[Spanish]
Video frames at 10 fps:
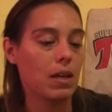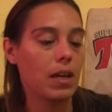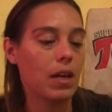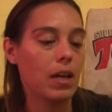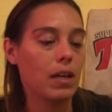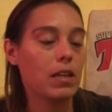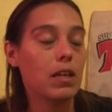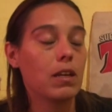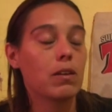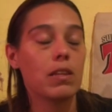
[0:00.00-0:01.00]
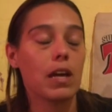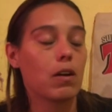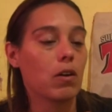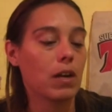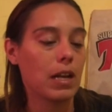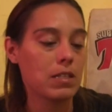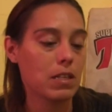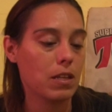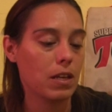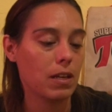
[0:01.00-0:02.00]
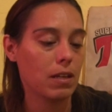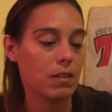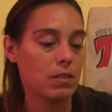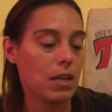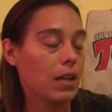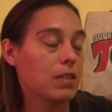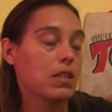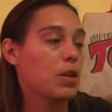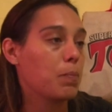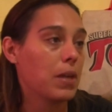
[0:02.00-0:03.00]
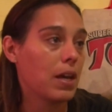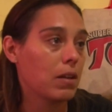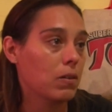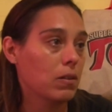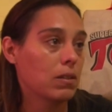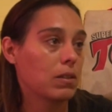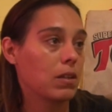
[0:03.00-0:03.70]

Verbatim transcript: eh, ni de, con clases de, sin clases de piano,